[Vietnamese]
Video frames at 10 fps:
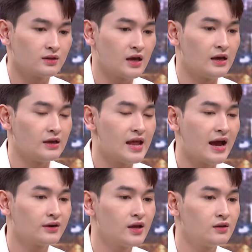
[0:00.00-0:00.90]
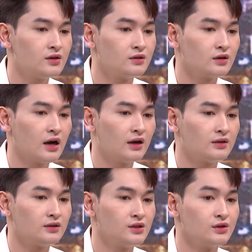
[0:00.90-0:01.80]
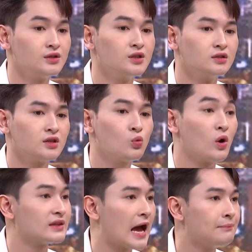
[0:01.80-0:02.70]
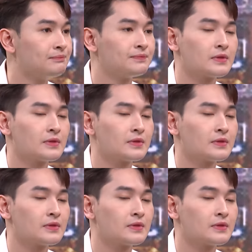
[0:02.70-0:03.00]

thì đang đi được uh, giữa đường tới quận 8